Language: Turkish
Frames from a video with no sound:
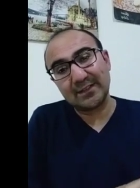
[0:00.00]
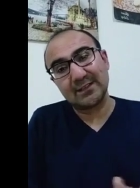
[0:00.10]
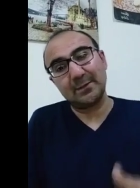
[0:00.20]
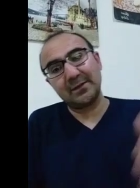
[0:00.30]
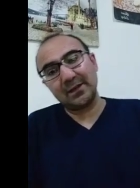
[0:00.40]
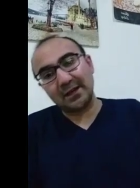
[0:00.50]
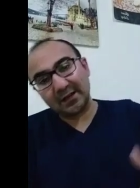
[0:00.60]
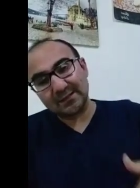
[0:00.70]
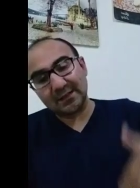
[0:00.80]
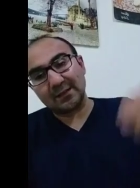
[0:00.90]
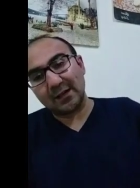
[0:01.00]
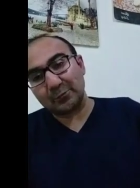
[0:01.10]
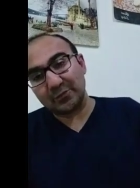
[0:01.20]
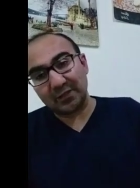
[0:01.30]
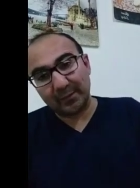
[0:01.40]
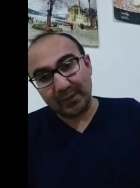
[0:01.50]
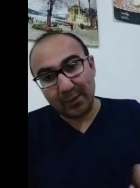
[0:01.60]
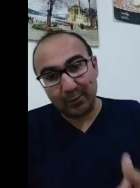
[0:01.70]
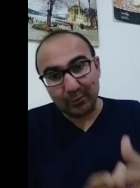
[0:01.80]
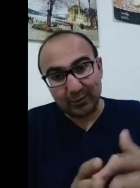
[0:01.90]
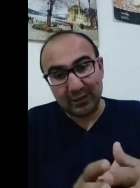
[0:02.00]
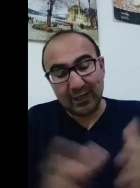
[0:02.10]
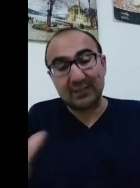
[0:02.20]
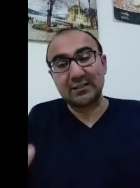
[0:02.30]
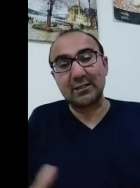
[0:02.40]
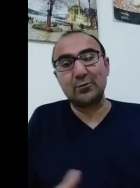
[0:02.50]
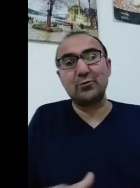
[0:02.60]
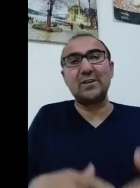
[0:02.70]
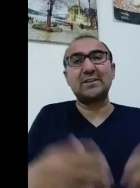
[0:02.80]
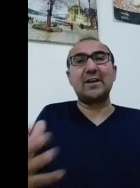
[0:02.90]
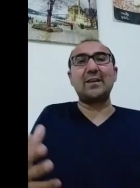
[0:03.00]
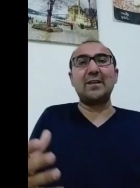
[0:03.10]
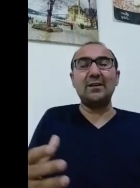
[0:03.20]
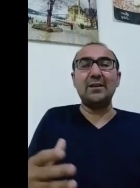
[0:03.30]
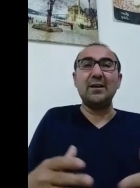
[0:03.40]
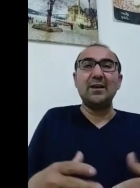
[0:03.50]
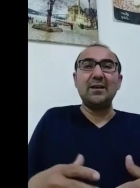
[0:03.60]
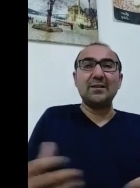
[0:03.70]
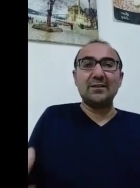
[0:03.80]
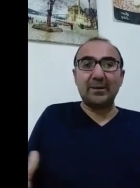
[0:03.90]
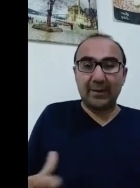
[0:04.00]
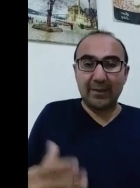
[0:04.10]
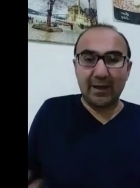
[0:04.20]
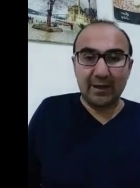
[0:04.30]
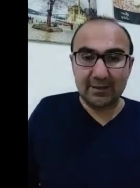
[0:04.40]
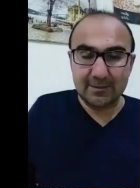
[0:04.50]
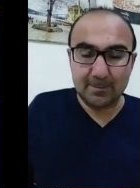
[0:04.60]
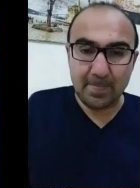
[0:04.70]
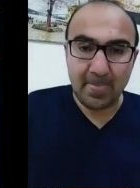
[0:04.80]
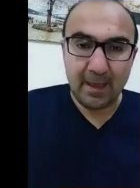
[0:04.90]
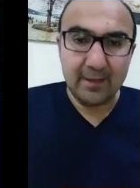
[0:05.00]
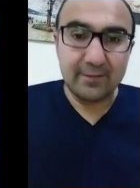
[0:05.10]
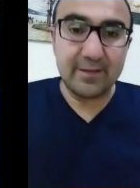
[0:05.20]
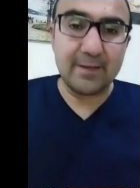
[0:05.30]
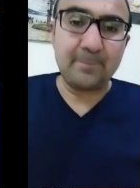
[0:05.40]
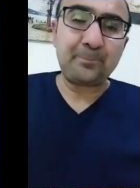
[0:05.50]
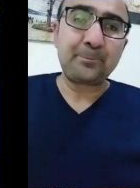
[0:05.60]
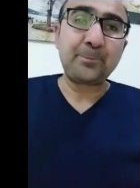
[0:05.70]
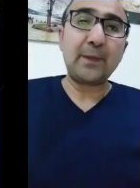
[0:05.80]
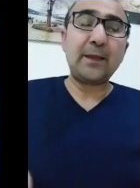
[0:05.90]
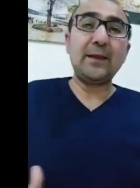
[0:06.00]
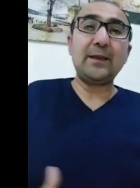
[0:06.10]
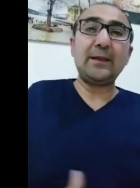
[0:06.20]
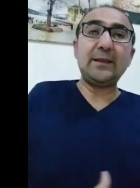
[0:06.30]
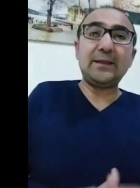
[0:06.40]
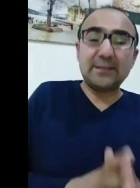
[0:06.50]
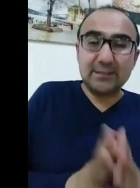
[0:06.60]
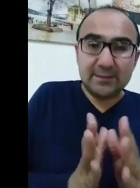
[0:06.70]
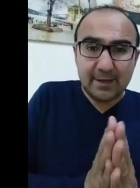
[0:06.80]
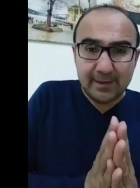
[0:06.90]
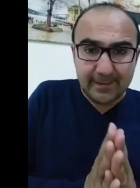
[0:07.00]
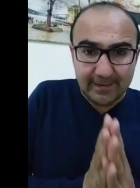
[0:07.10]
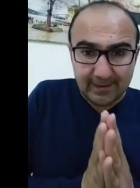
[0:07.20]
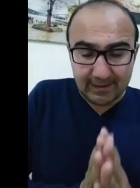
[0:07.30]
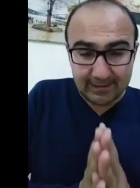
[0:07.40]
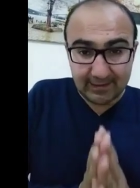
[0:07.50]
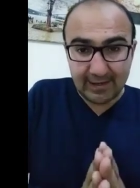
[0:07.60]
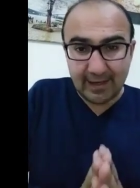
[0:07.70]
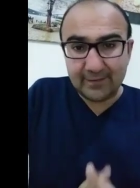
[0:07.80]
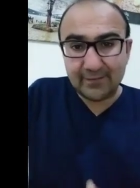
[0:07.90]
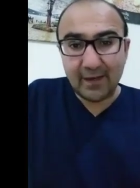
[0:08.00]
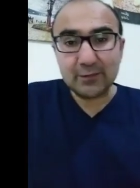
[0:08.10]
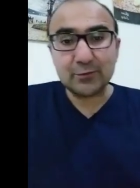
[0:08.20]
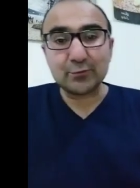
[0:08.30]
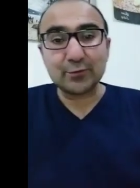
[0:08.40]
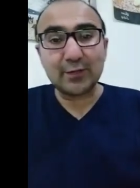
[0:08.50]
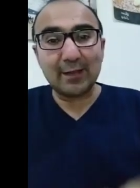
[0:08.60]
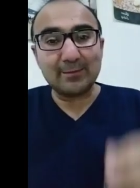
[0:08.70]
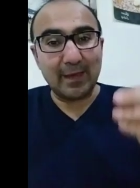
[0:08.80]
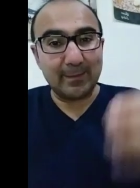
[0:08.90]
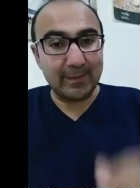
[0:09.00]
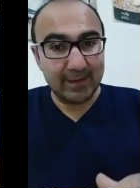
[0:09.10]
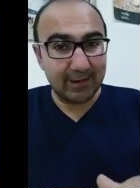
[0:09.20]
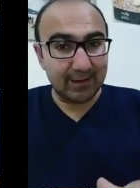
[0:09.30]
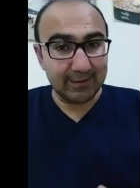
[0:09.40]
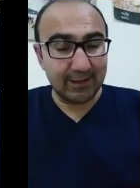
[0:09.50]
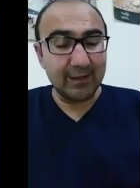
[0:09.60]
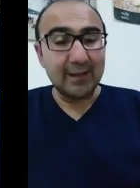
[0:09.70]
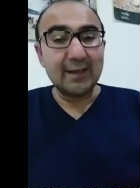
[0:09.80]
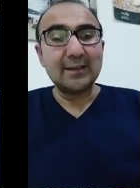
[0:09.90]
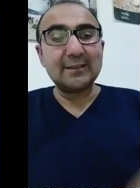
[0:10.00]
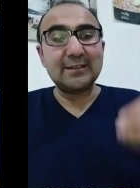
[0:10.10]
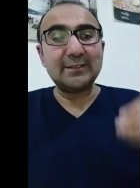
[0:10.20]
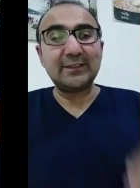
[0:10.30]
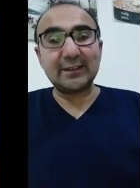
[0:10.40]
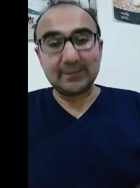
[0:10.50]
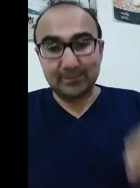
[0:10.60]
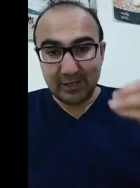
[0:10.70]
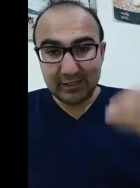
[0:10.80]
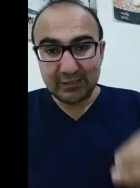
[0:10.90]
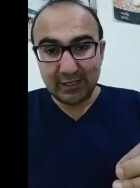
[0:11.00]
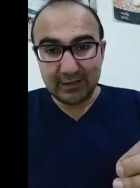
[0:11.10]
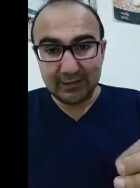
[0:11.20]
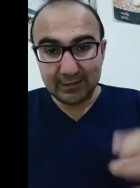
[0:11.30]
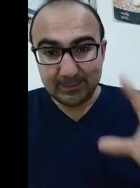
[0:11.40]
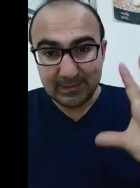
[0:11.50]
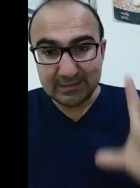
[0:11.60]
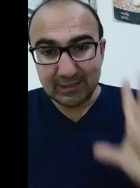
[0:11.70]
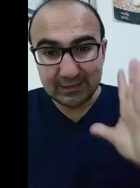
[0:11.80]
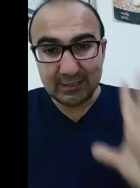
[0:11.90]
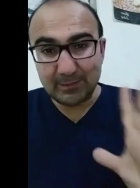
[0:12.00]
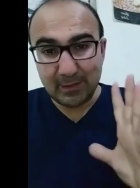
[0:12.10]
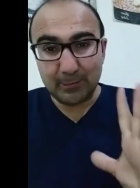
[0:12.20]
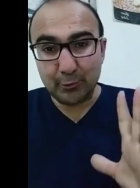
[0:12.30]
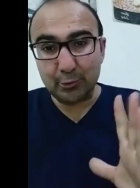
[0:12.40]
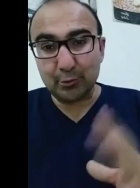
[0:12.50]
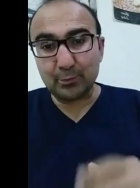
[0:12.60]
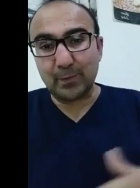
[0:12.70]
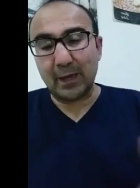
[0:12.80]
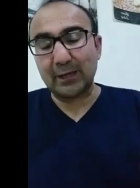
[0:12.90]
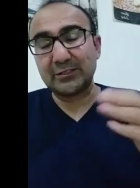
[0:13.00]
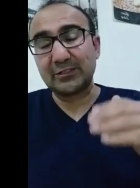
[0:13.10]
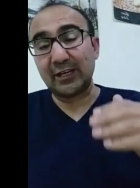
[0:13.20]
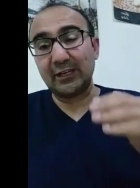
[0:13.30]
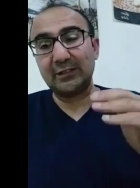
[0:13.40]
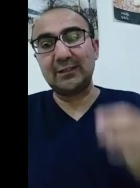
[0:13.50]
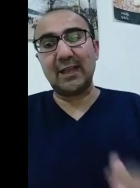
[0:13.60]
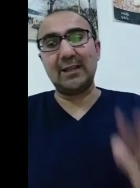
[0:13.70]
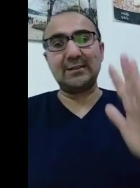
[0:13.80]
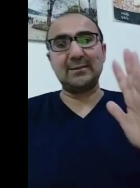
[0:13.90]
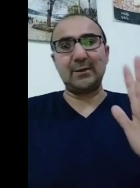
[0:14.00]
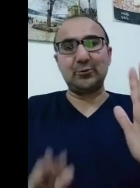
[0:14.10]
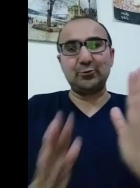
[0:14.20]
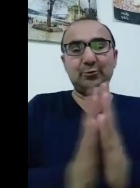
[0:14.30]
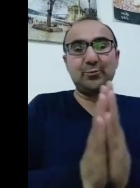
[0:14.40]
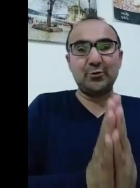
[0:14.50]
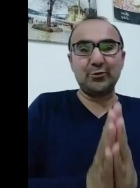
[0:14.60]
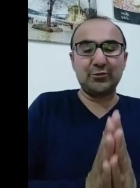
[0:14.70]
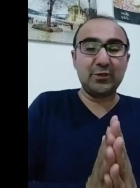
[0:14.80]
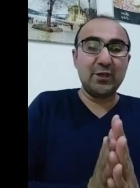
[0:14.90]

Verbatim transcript: zamanında, arkasından Kanun zamanında ne oldu? Genişledi. Üye sayıları zamanla arttı. Ve e, 2. Mehmet'e kadar yani Fatih Sultan Mehmet'e kadar divanın başkanlığını bizzat kim yapıyordu? Padişahın kendisi. Bak unutmuyoruz.